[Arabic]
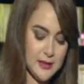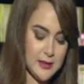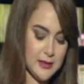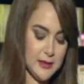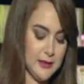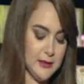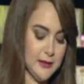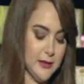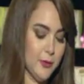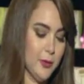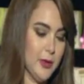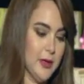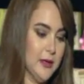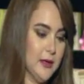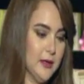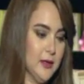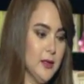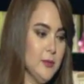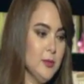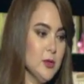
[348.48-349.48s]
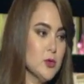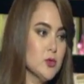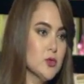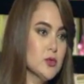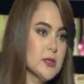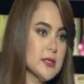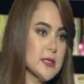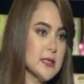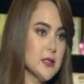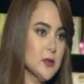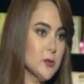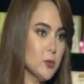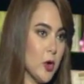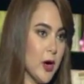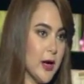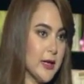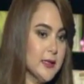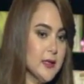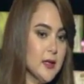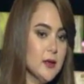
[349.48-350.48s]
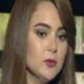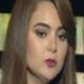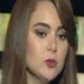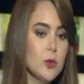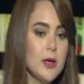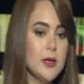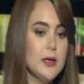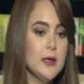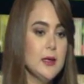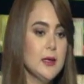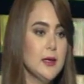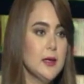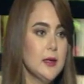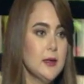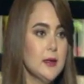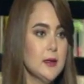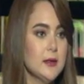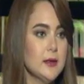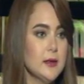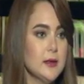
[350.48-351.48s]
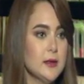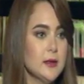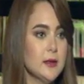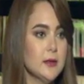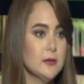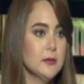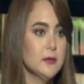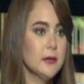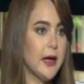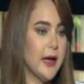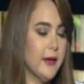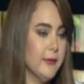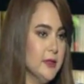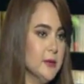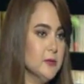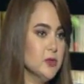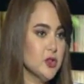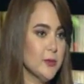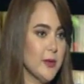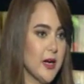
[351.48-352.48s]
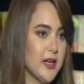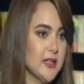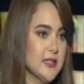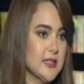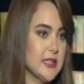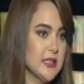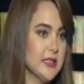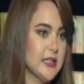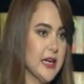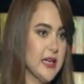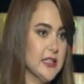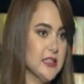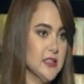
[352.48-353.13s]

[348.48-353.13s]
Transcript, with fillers: الدوائي ليه بيكون سن معين ولا آه، يمشي مع اي سن عادي